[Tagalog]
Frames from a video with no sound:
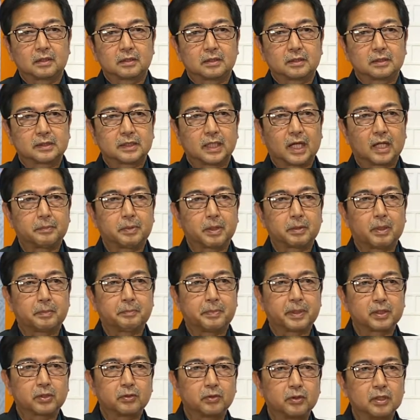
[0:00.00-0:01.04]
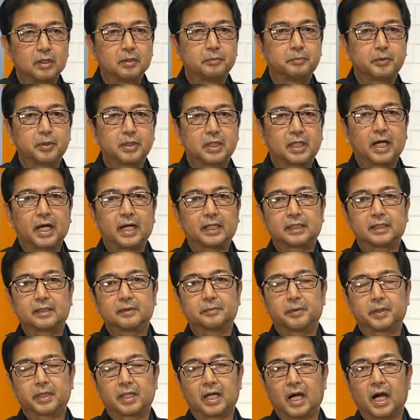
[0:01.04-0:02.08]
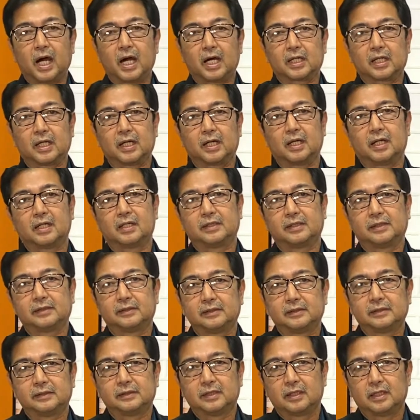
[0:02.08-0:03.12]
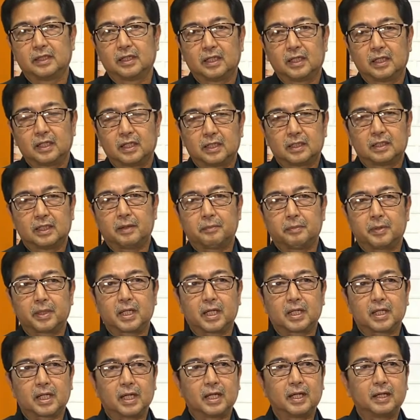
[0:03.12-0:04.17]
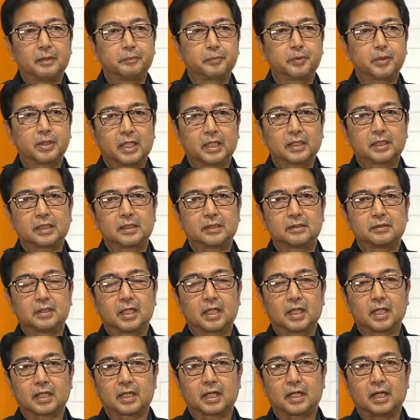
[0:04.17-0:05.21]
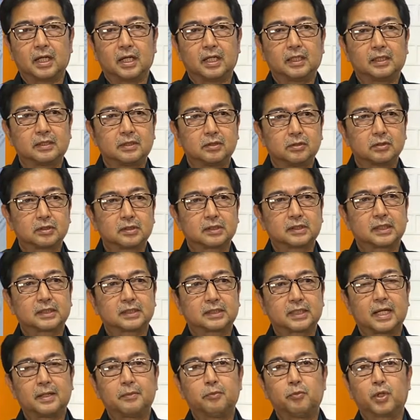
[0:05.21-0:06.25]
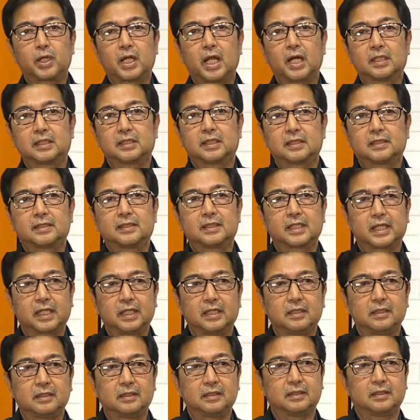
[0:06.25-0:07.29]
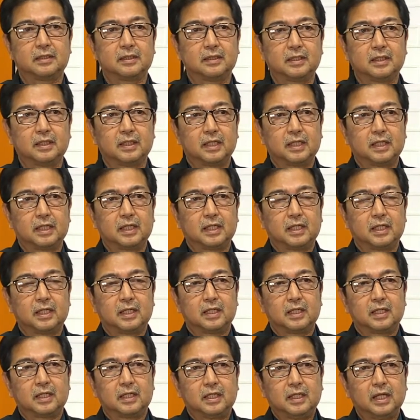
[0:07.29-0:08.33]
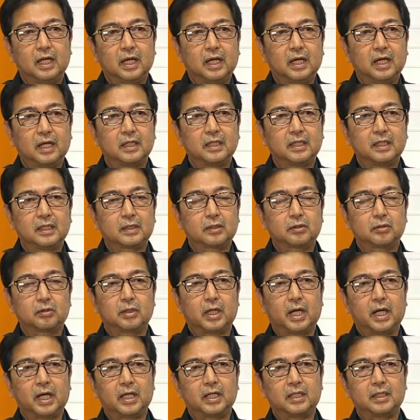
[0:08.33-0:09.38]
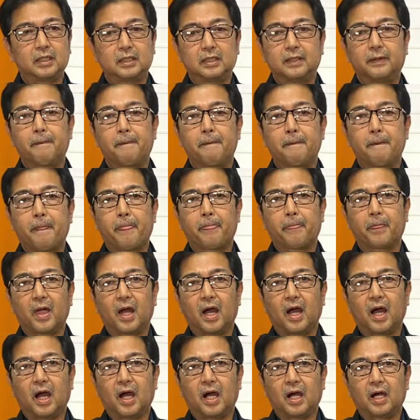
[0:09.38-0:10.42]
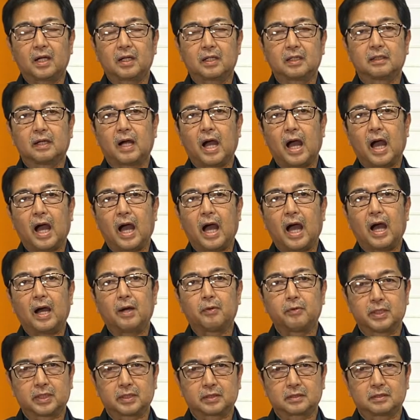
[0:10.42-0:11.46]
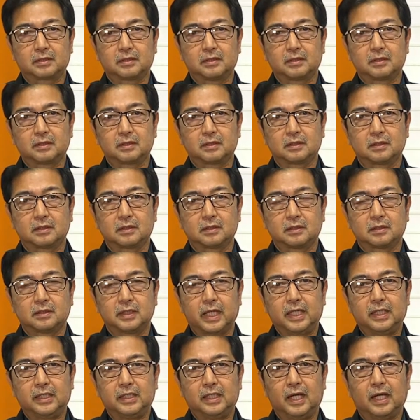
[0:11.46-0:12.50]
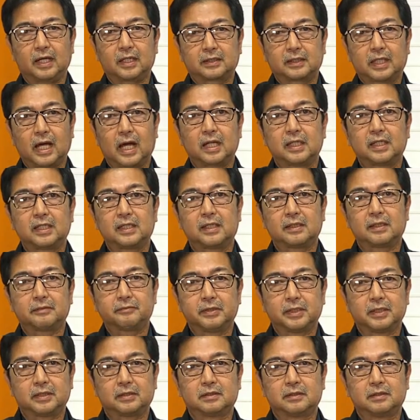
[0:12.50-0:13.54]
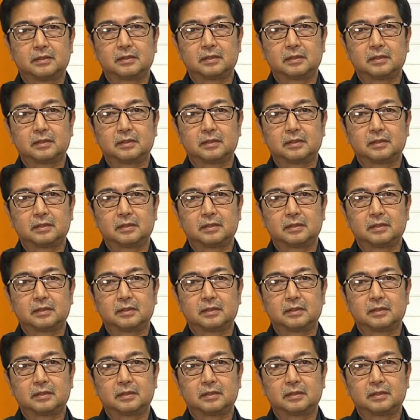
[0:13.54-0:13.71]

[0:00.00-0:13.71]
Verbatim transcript: Sa pagpapatuloy po ng ating pag-aaral, napag-aralan po natin yung nakaraan doon sa Psalm 103 na ito ay ang awit na iniakda ni David